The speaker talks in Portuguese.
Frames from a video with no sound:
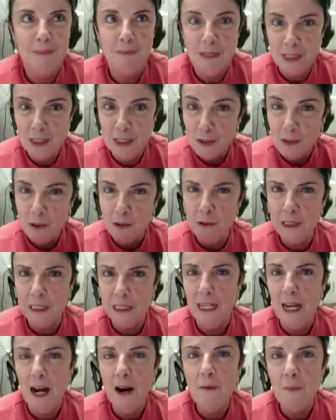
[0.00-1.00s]
para a gente
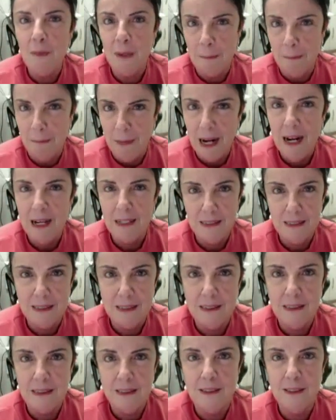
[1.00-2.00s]
criar uma
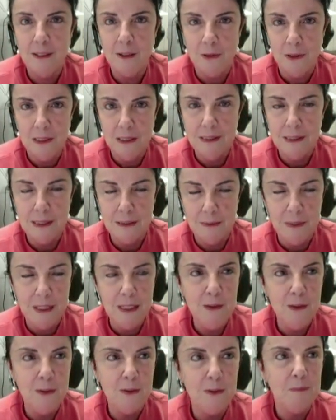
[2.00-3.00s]
base de
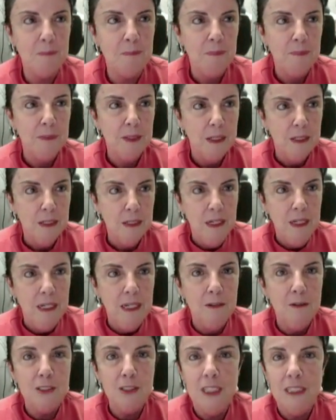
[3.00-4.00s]
conhecimento,
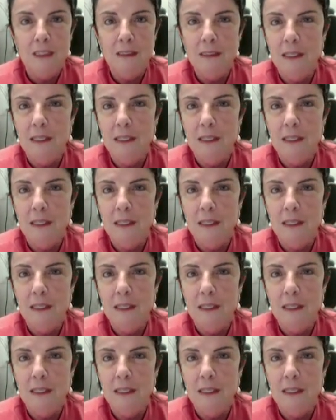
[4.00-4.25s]
eu achei